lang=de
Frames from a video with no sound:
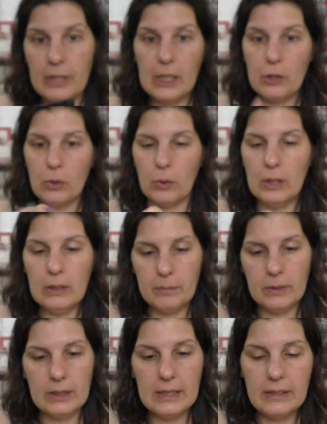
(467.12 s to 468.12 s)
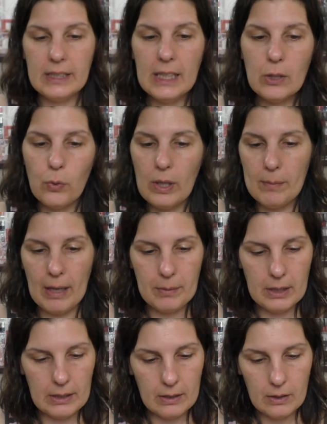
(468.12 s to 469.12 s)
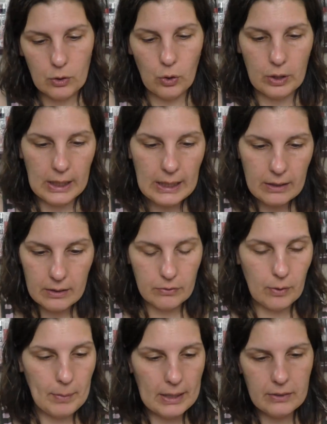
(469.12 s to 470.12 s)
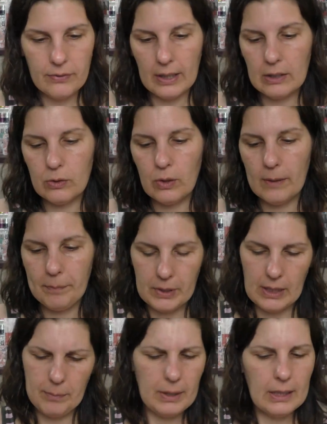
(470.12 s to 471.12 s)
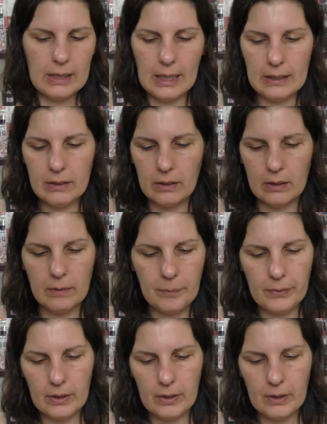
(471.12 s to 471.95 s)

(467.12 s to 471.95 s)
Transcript: Finde ich toll. CC Cream habe ich noch nicht von Max Factor. Ich habe irgendeine andere.